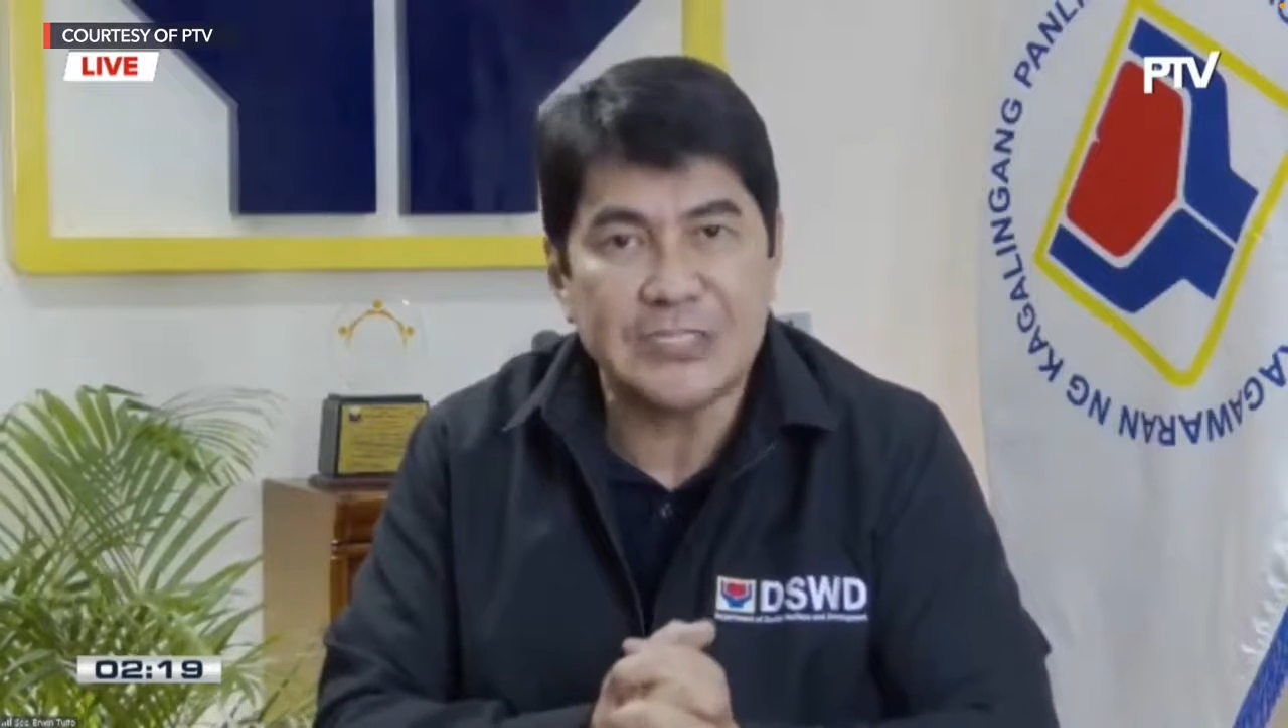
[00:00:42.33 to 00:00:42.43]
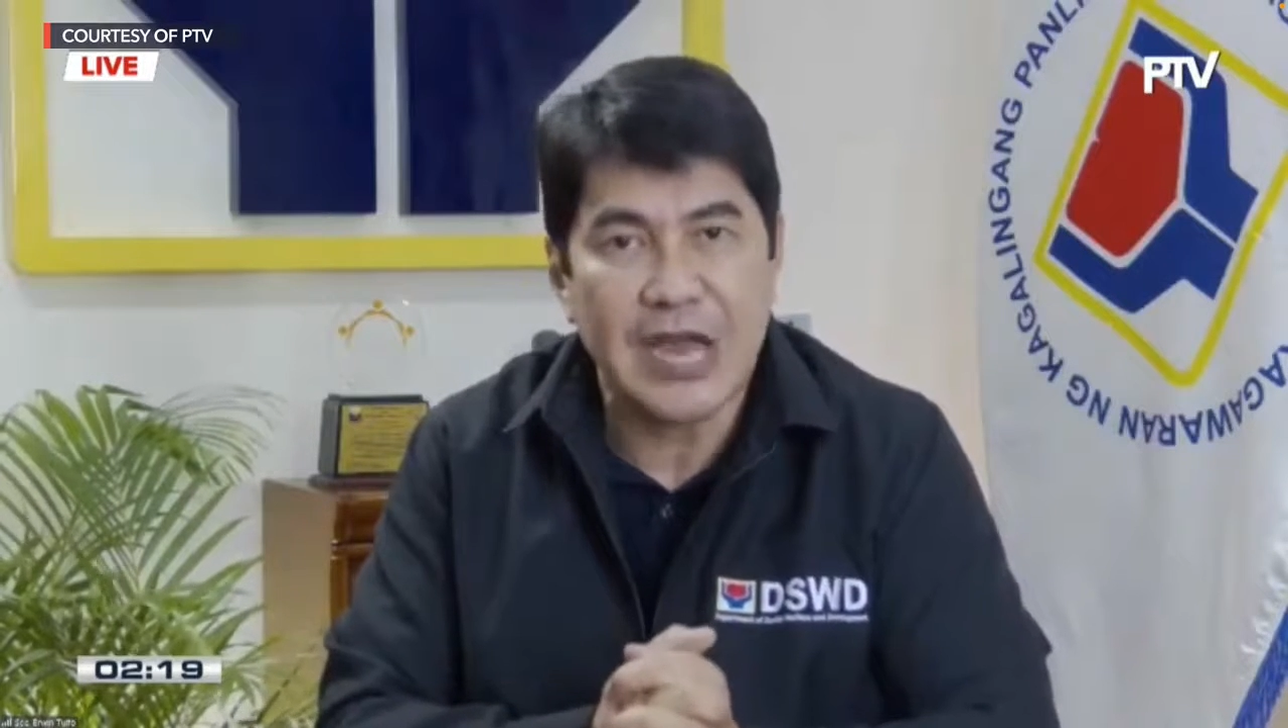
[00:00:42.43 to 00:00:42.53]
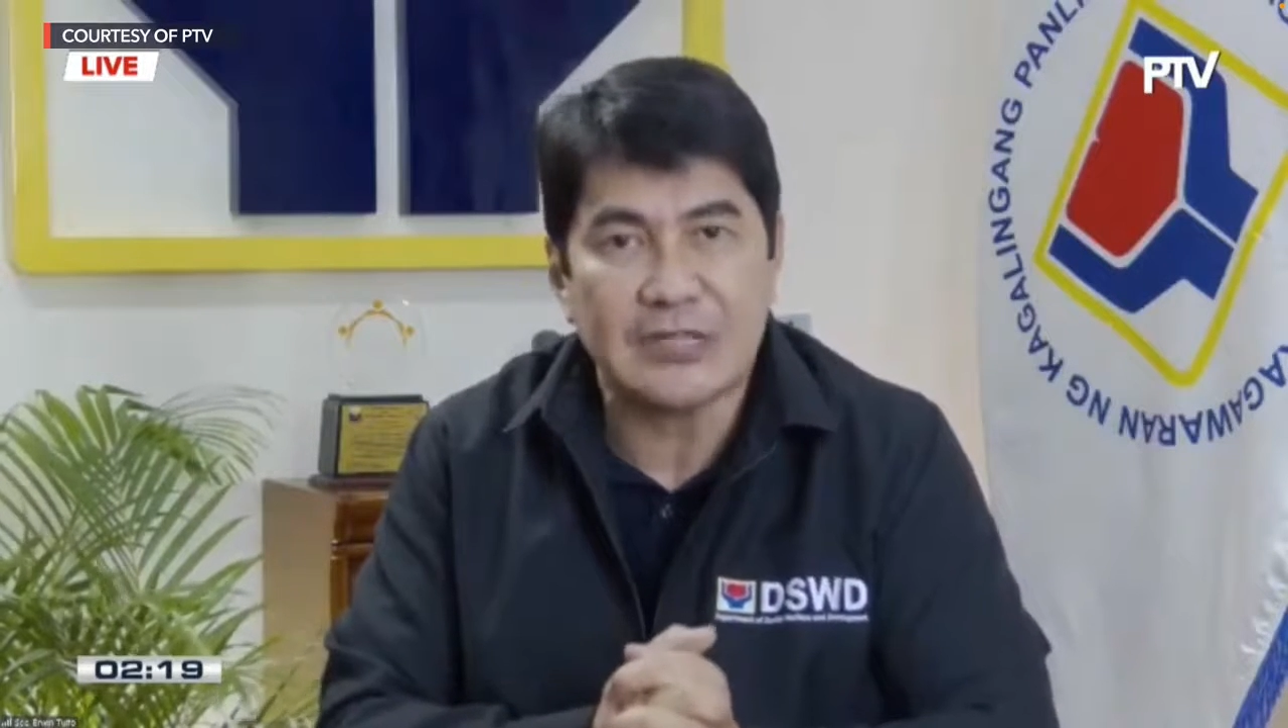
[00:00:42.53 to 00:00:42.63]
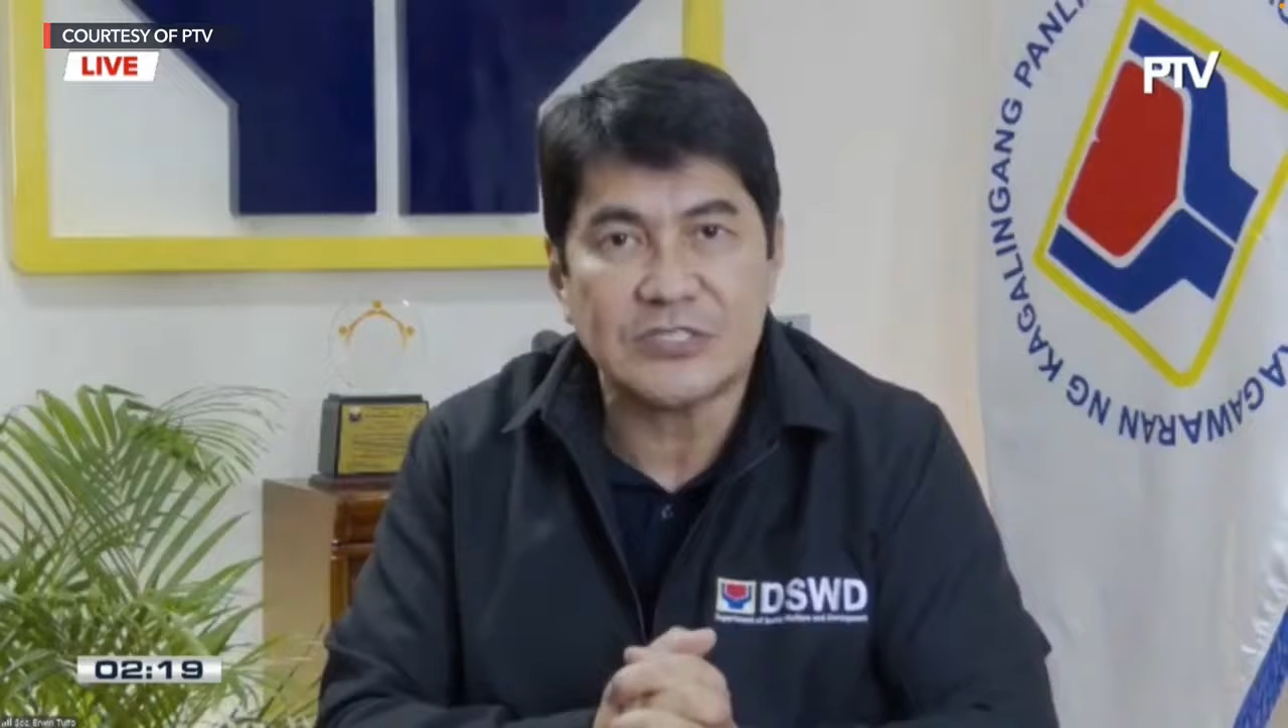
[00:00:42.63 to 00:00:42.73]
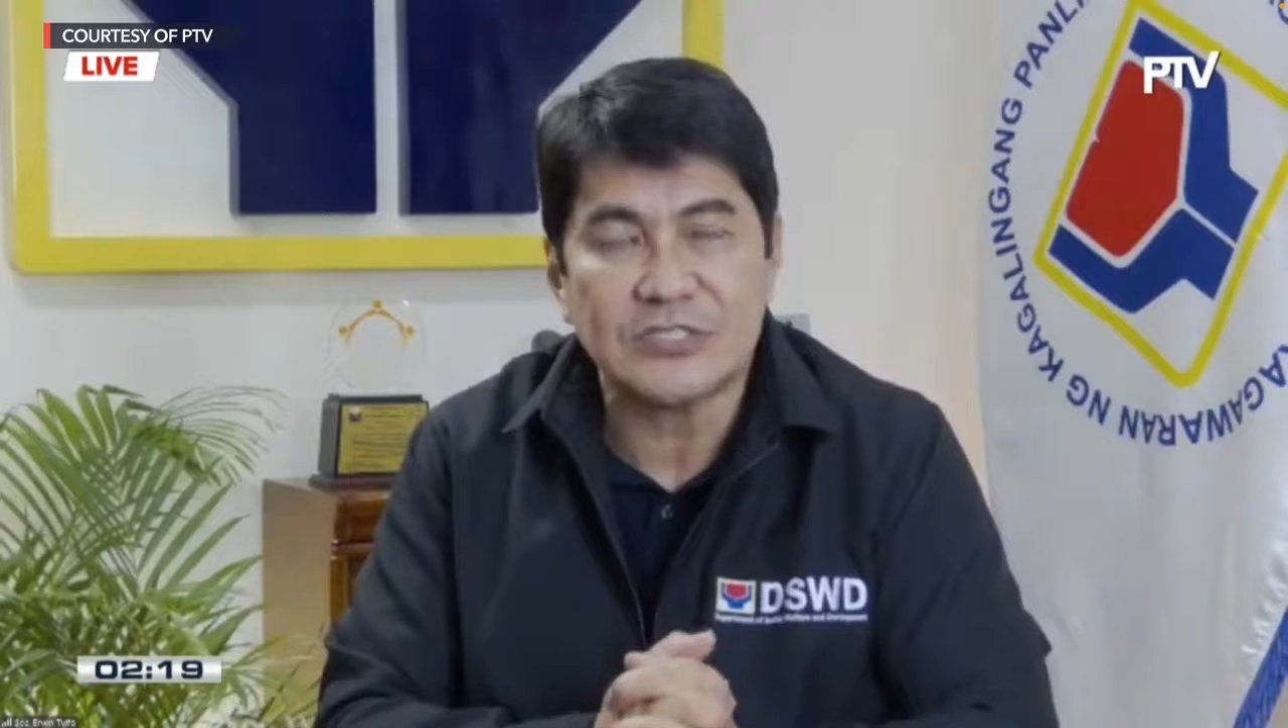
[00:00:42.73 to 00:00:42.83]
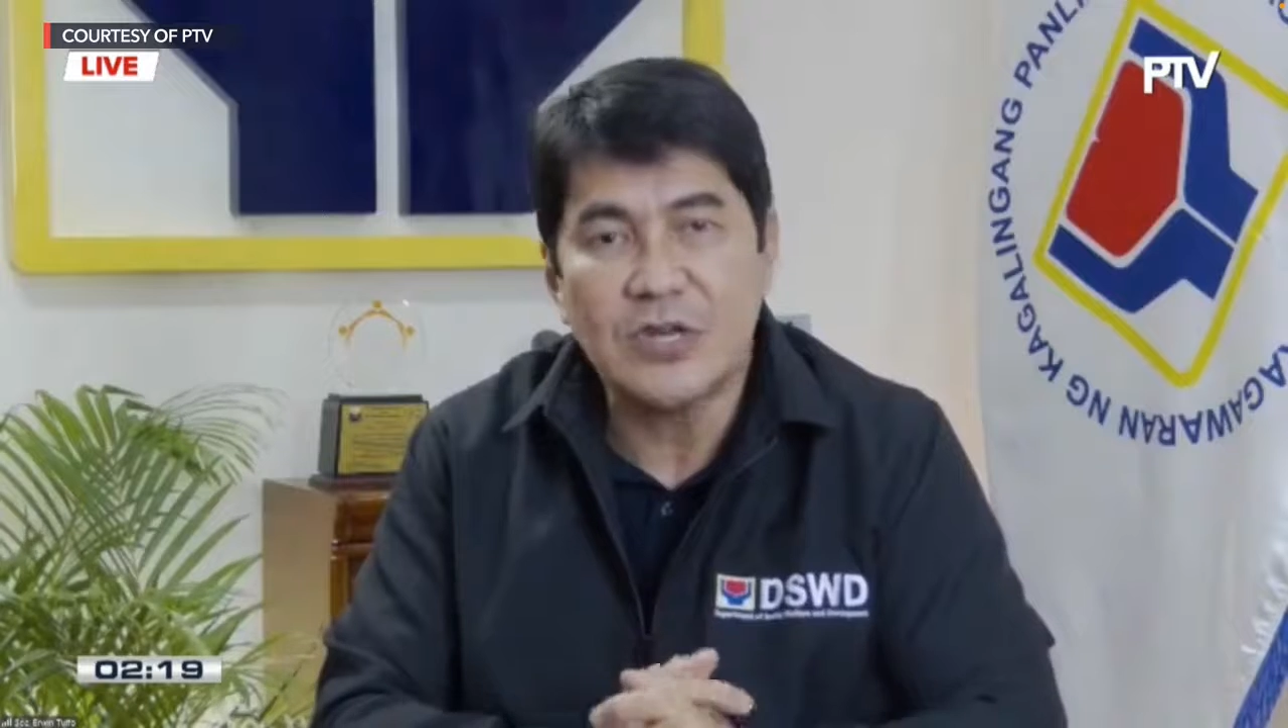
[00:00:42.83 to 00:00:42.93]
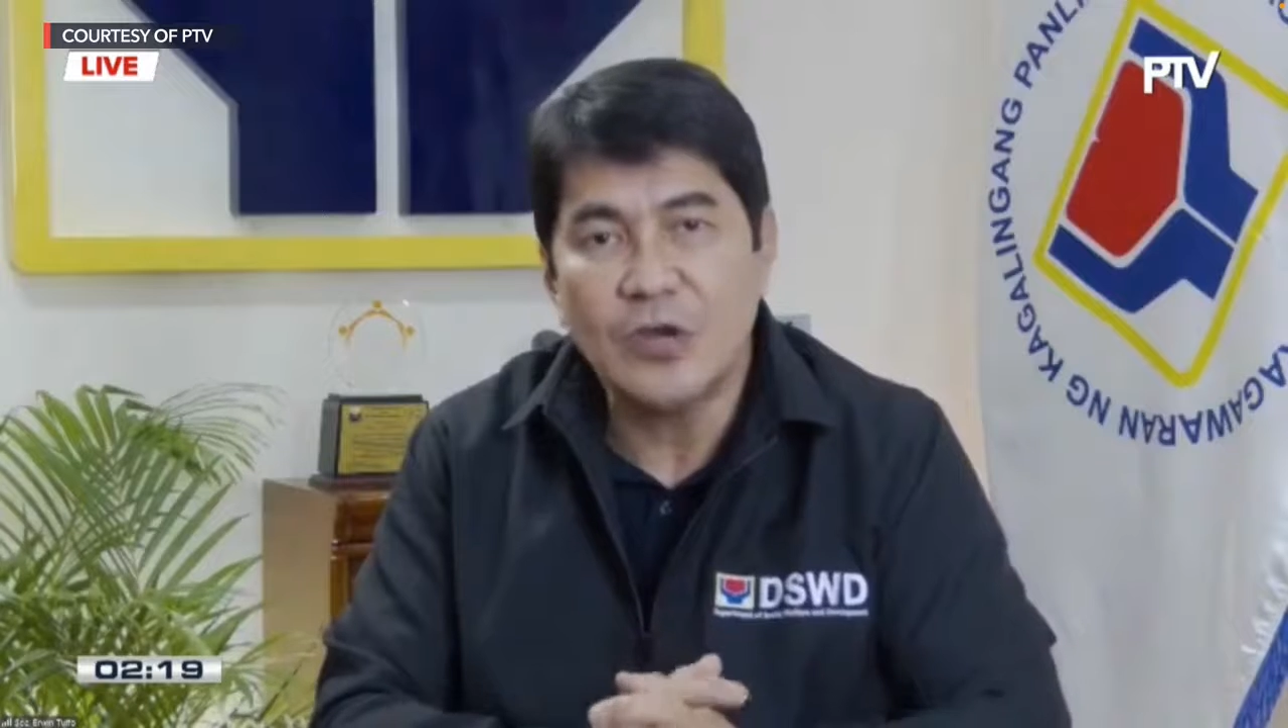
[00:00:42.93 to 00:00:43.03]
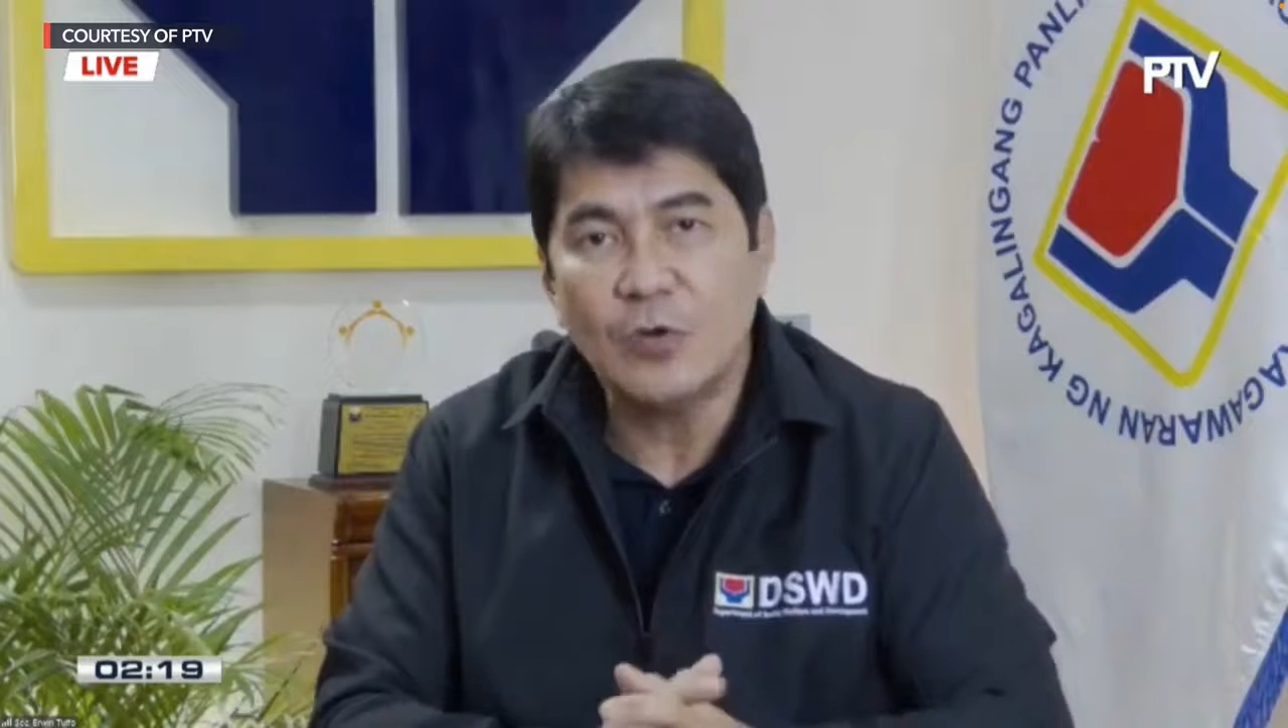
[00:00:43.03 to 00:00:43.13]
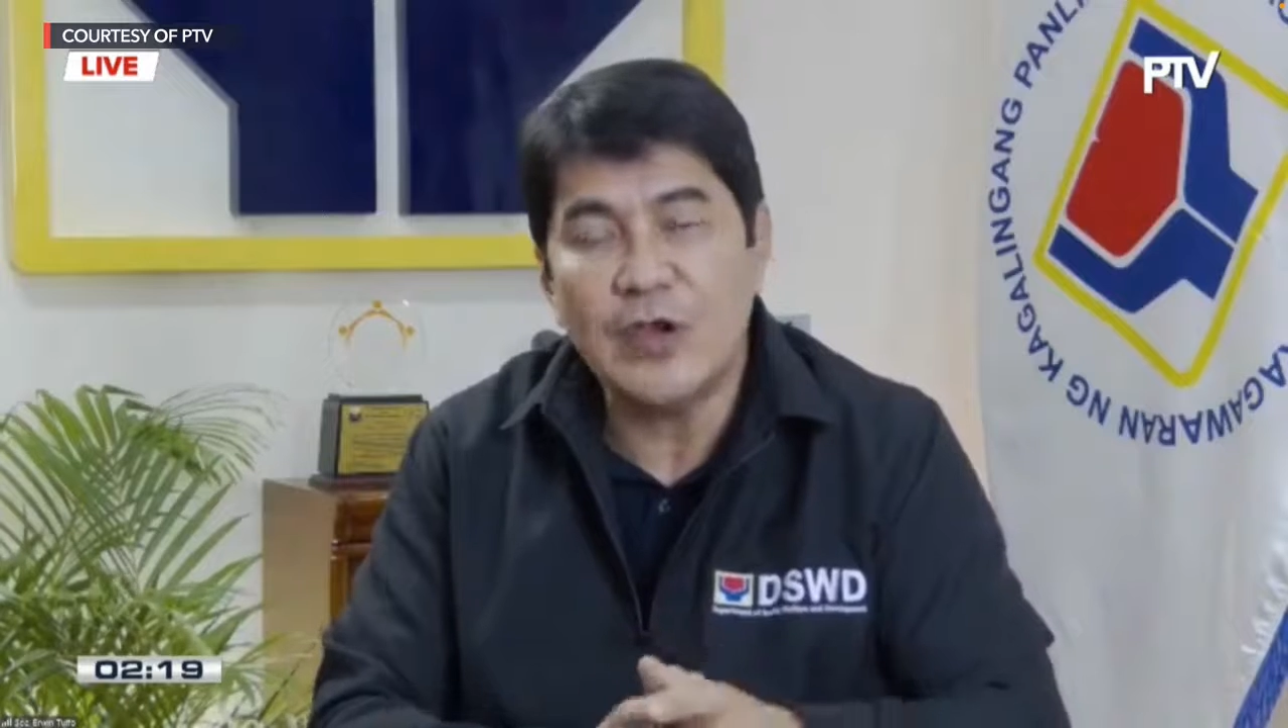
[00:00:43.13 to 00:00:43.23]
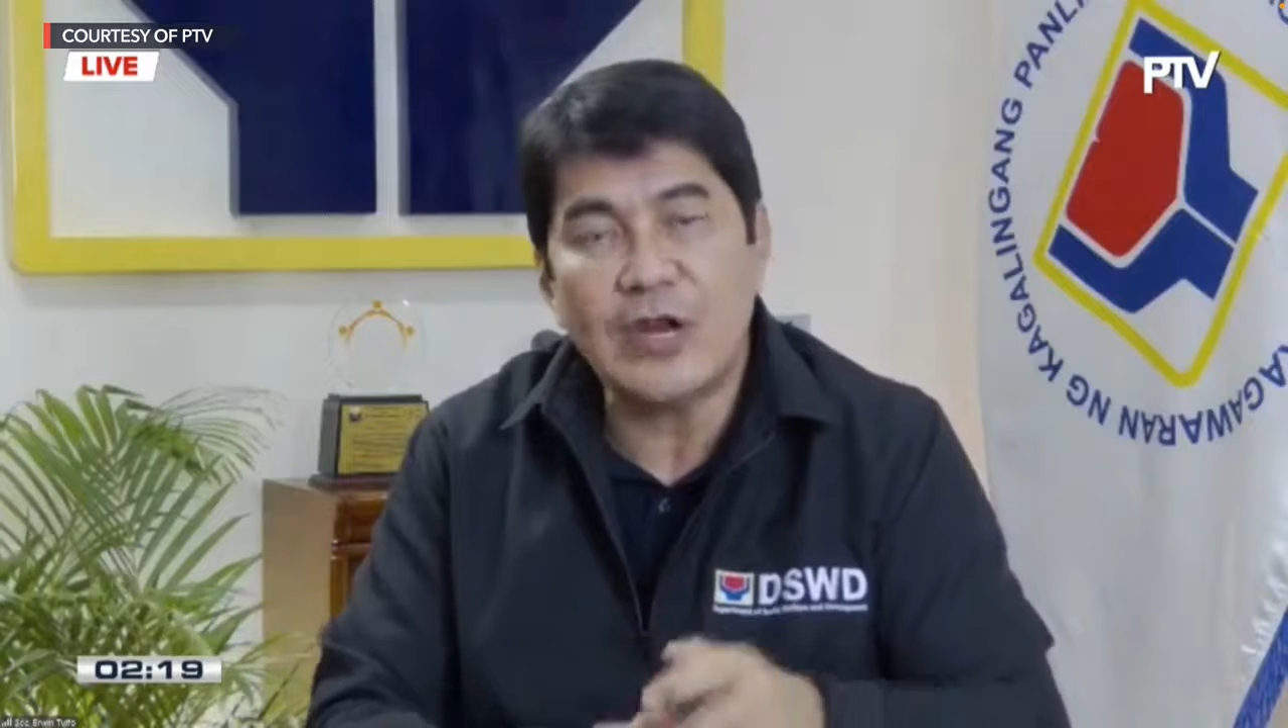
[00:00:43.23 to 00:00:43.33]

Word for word: a chance.